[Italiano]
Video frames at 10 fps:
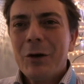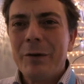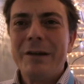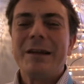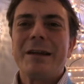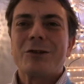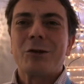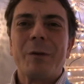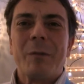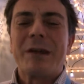quindi adesso
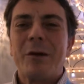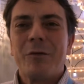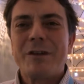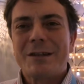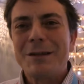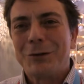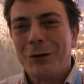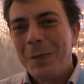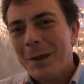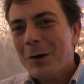dobbiamo dare un
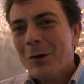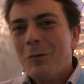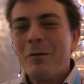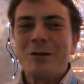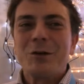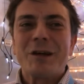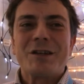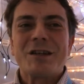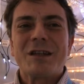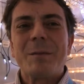vestito un vestito che
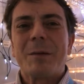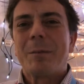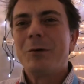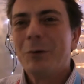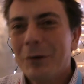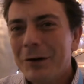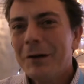sia sempre più